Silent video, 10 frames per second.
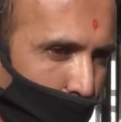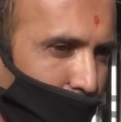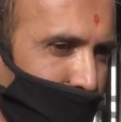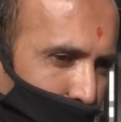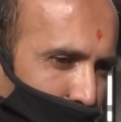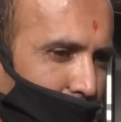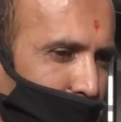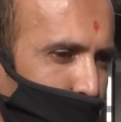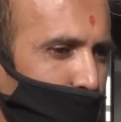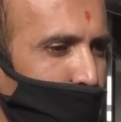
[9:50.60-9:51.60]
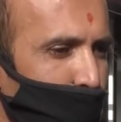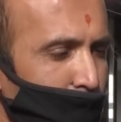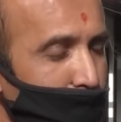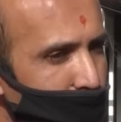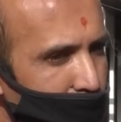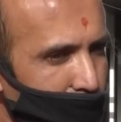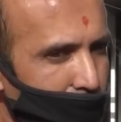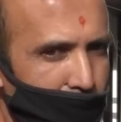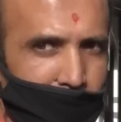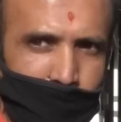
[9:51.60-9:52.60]
चाहूँगा झव्वालाई को
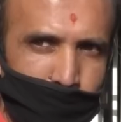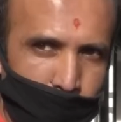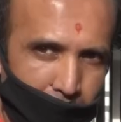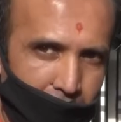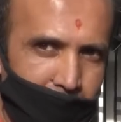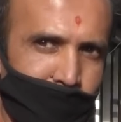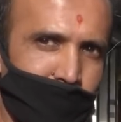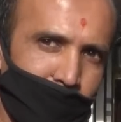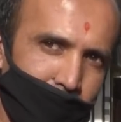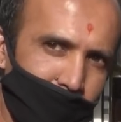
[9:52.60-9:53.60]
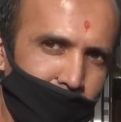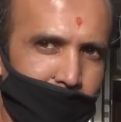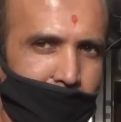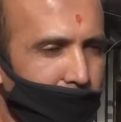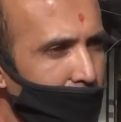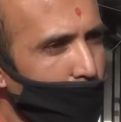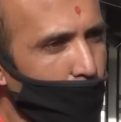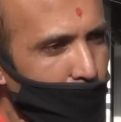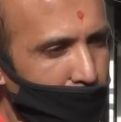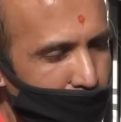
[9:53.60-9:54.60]
जिनके प्रयास निरंतर रहे
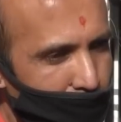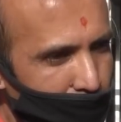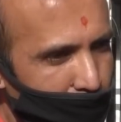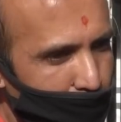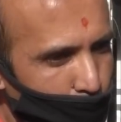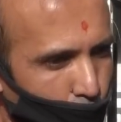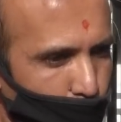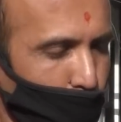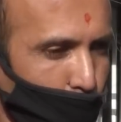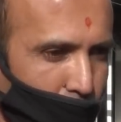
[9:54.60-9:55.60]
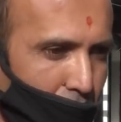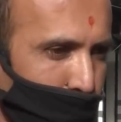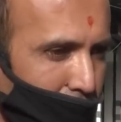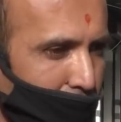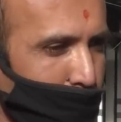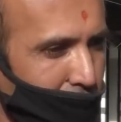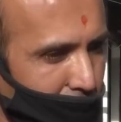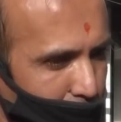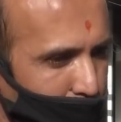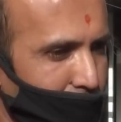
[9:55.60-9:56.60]
और डोर टू डोर आपने
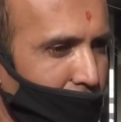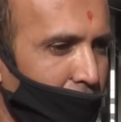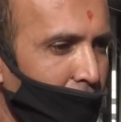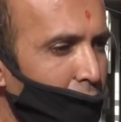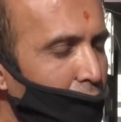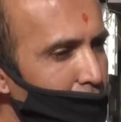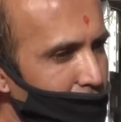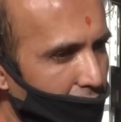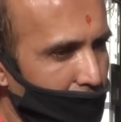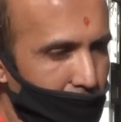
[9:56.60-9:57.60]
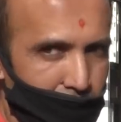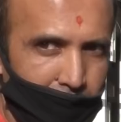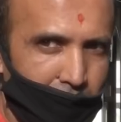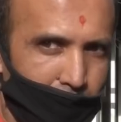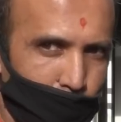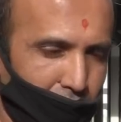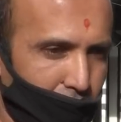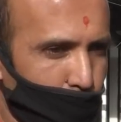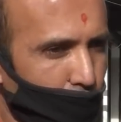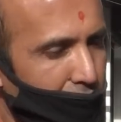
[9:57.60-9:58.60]
मैसेज भेजा साथ ही सरकार के
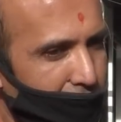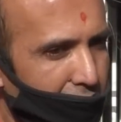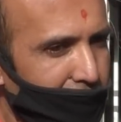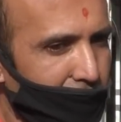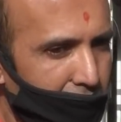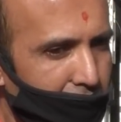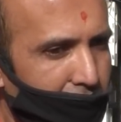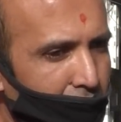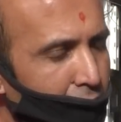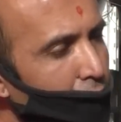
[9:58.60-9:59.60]
द्वारा जो गाइडलाइन दी गई